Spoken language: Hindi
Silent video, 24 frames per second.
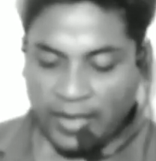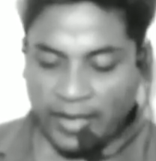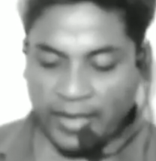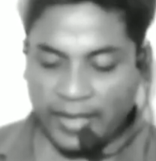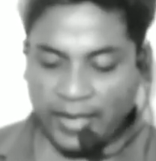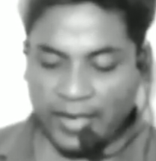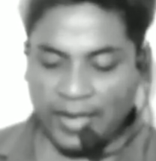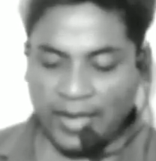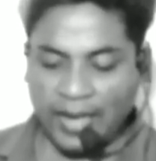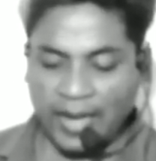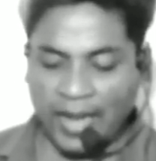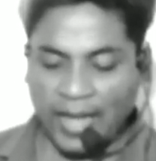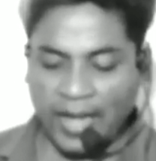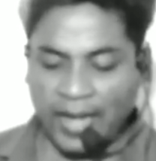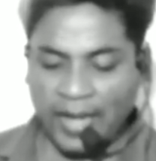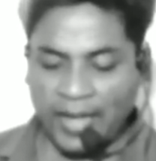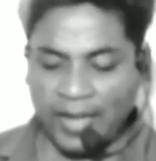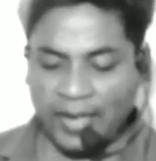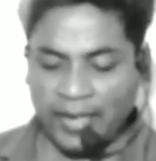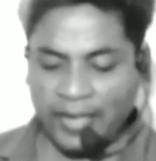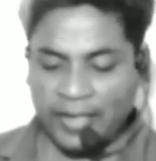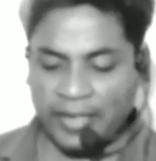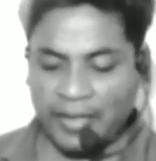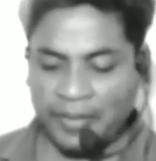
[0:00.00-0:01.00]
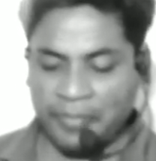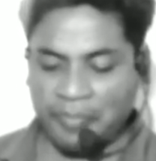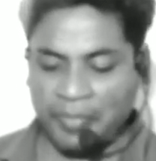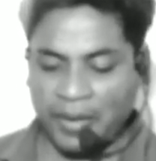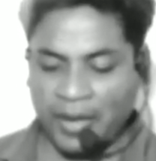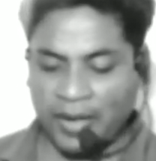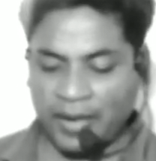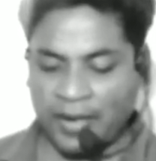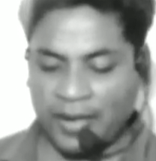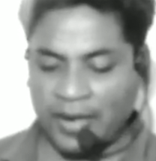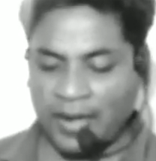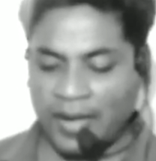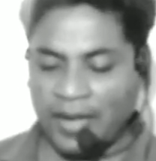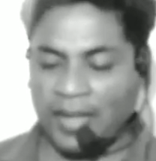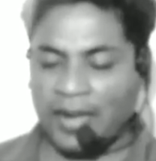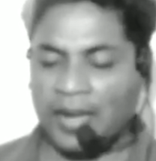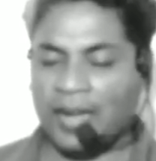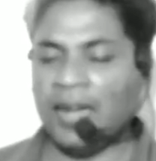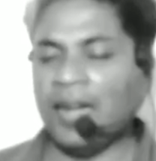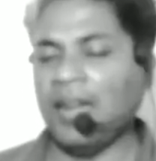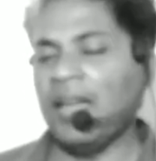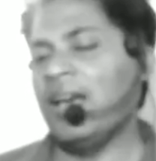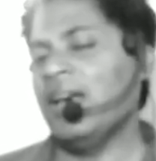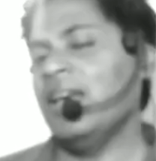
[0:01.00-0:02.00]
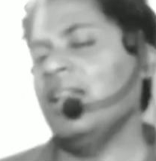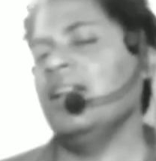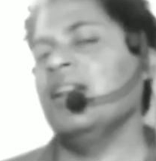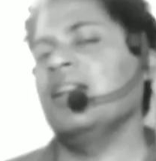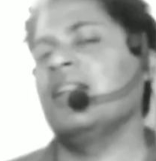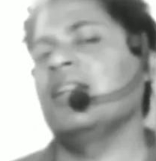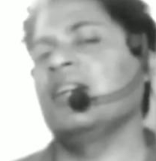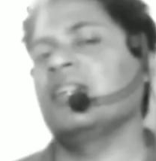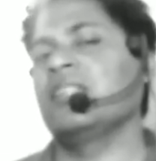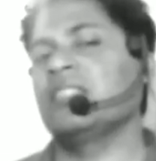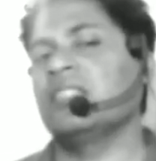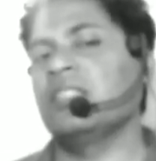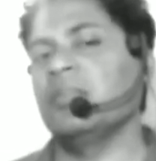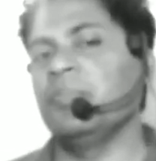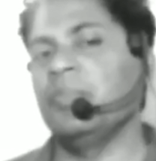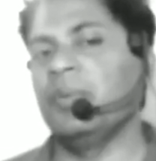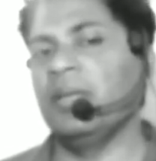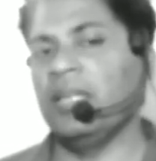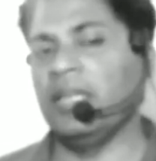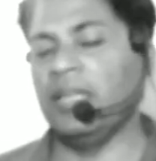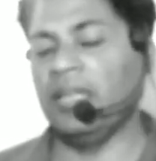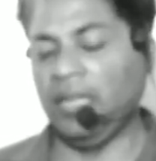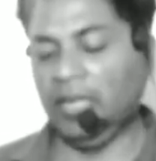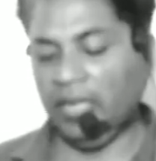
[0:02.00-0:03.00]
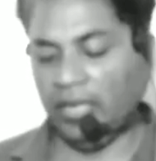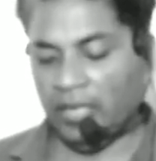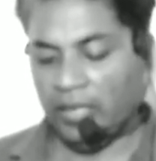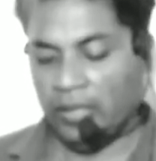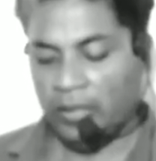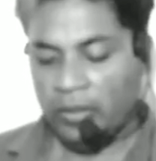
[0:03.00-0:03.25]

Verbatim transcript: अरे लाल है माँ का लाल रक्त में